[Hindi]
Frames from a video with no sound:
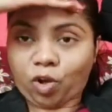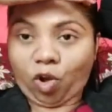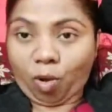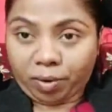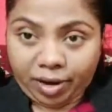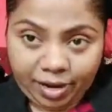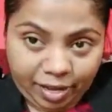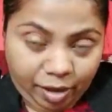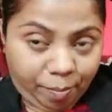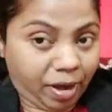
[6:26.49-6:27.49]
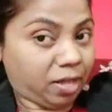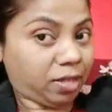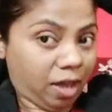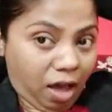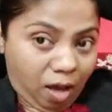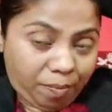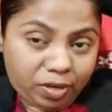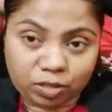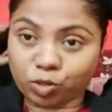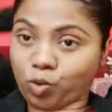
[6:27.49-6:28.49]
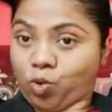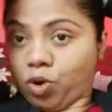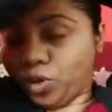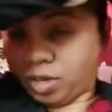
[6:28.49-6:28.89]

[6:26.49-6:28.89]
कॉम करने के बाद आप इसको